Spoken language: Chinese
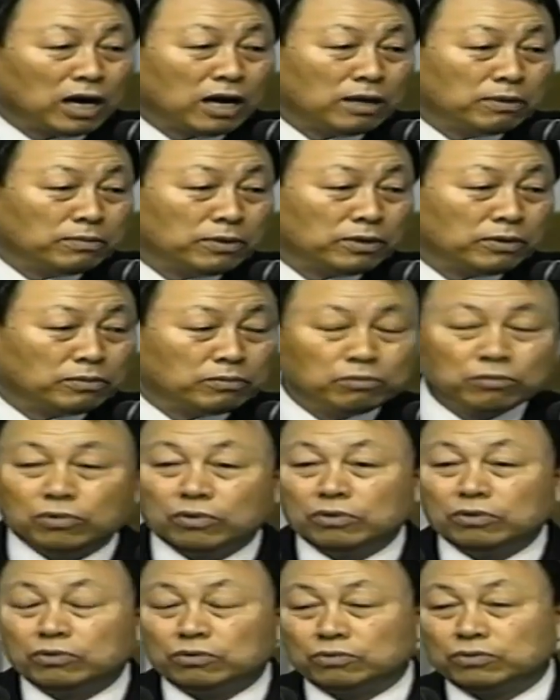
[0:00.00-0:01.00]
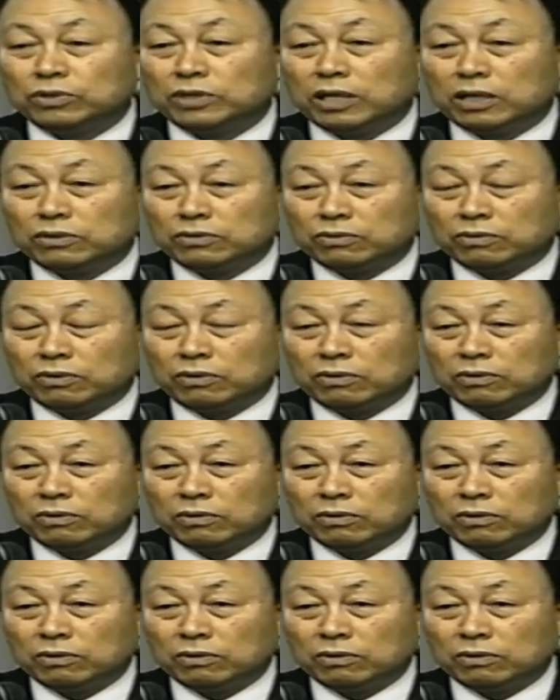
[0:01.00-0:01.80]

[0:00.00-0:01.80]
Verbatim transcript: 宁可丢掉工作，